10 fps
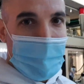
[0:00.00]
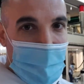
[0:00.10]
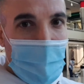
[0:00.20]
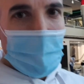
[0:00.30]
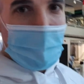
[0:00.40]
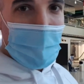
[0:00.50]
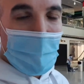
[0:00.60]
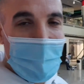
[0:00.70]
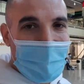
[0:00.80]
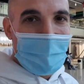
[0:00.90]
Y yo quiero
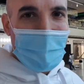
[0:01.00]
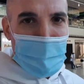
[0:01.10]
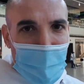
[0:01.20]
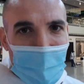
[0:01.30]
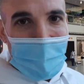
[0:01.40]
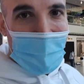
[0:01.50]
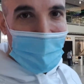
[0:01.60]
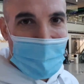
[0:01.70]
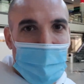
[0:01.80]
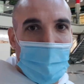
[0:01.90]
ir rápido
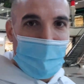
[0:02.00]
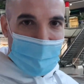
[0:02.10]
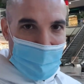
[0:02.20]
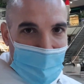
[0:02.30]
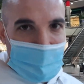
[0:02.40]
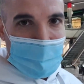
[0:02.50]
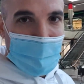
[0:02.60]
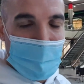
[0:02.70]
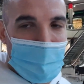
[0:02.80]
al resto de tiendas.